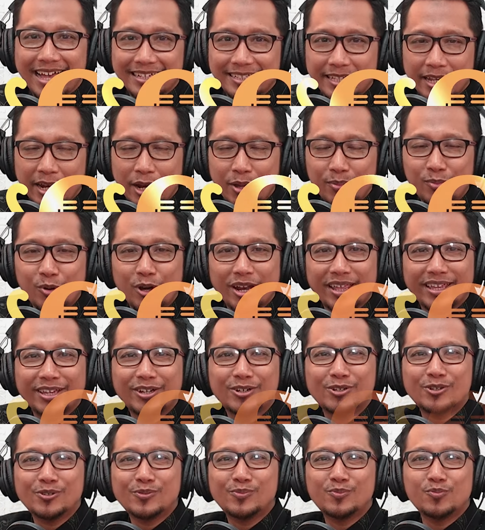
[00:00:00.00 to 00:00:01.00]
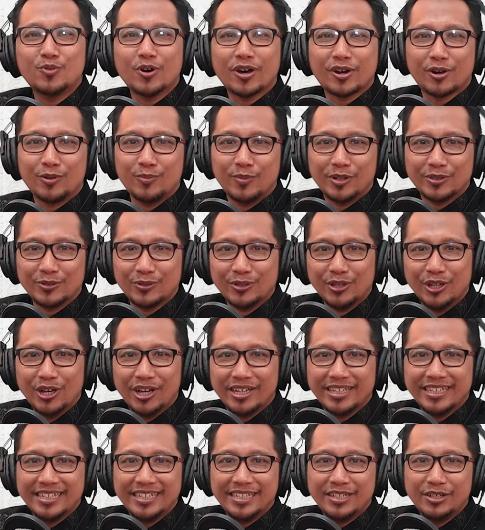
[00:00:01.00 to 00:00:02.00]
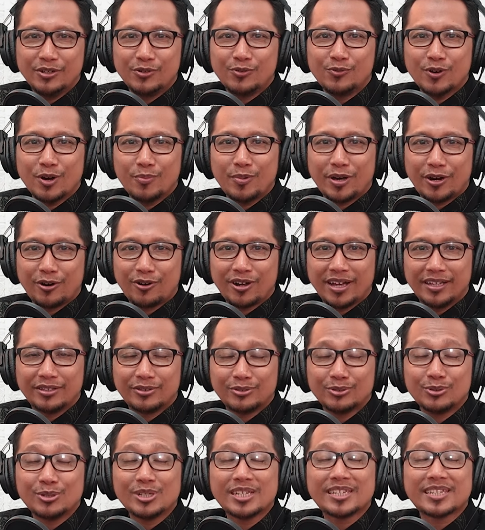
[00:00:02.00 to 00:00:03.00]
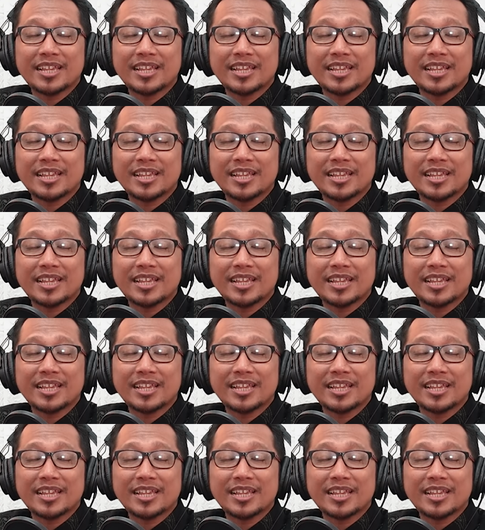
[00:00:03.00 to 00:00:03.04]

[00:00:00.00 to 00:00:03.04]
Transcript: Assalamualaikum warahmatullahi wabarakatuh.